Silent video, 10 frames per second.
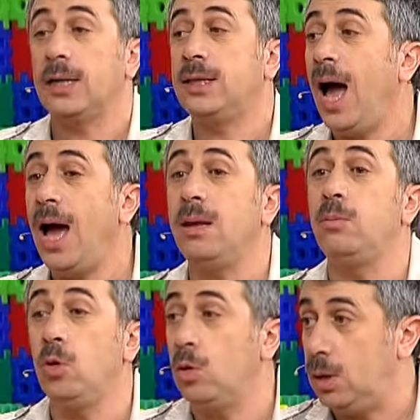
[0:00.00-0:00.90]
Когда
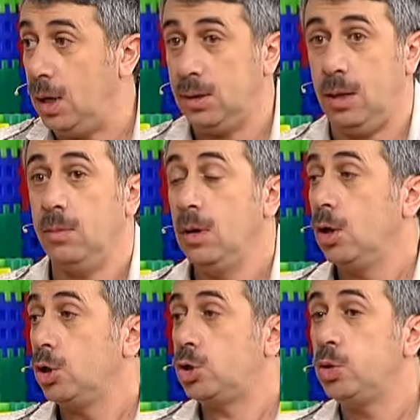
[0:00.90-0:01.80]
ребенок там
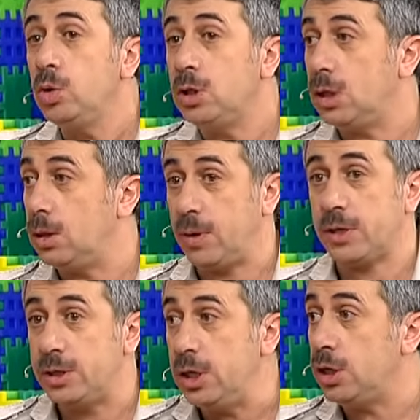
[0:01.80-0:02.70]
сутки,
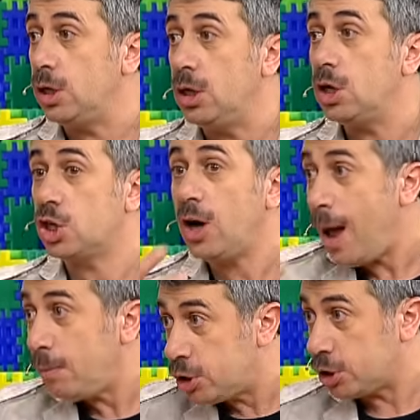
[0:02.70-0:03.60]
простите, не
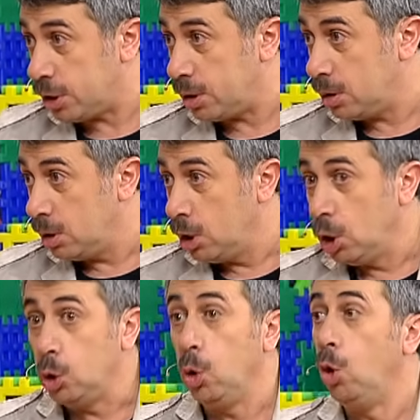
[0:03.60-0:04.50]
жрАмший
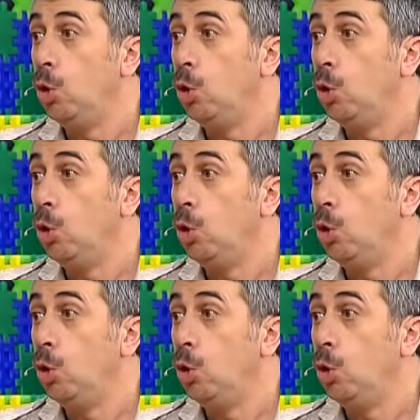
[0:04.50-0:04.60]
то, то все,